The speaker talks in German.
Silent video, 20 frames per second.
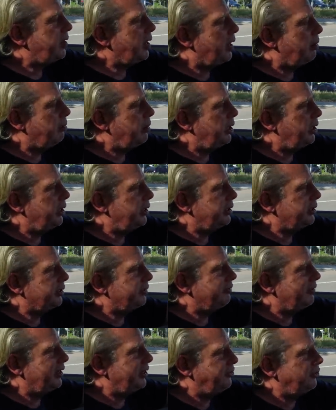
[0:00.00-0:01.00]
Aber
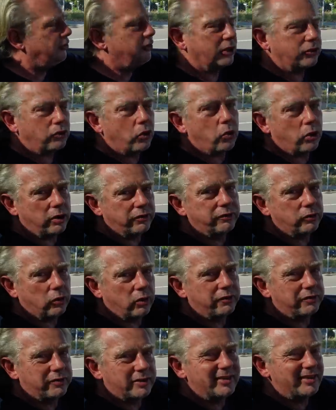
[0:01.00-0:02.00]
ähm, es ist ja doch oft,
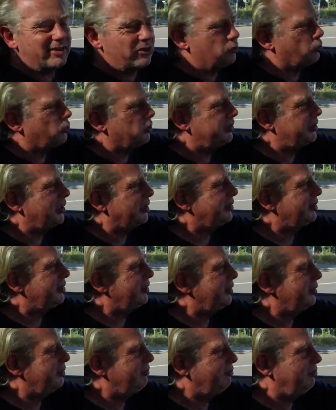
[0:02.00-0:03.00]
oft so, dass
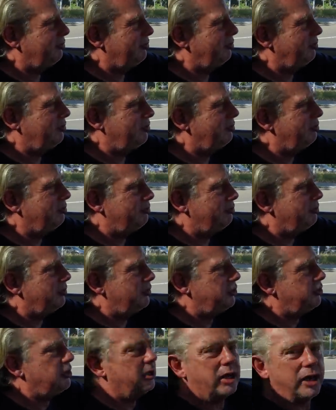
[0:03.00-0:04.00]

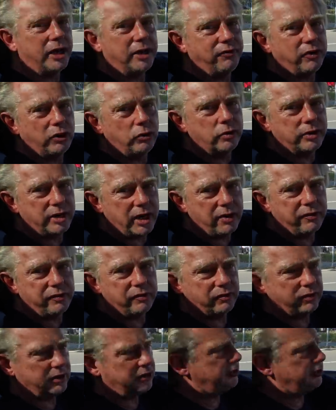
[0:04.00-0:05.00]
die Dinge einfach nur nerven, weil